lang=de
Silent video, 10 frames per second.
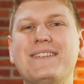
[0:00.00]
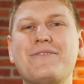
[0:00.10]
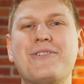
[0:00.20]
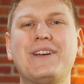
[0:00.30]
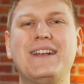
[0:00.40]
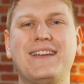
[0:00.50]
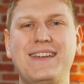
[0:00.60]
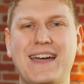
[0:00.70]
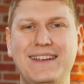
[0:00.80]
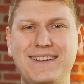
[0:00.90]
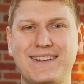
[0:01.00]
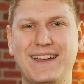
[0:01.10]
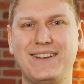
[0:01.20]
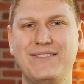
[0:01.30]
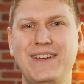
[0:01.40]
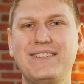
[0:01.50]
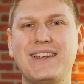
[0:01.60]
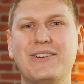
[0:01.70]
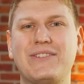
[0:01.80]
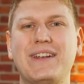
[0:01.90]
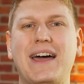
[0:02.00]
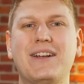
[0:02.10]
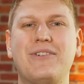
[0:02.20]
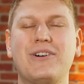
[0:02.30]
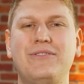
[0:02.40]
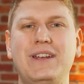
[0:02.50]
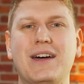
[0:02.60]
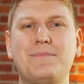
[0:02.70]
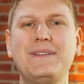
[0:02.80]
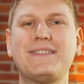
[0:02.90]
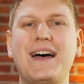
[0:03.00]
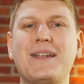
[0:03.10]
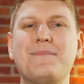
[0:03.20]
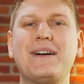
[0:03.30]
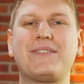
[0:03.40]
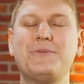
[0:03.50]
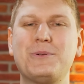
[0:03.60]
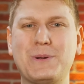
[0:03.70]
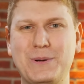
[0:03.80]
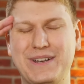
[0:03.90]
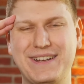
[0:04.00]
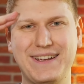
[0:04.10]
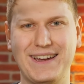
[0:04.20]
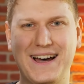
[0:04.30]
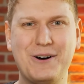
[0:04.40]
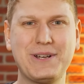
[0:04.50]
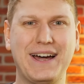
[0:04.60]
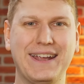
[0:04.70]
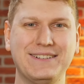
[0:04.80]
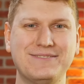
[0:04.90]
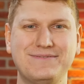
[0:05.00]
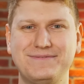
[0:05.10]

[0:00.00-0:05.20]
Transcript: dieser Folge der Giga Insights. Wir sehen uns in einer Woche wieder. Bis dann, macht's gut und haut rein.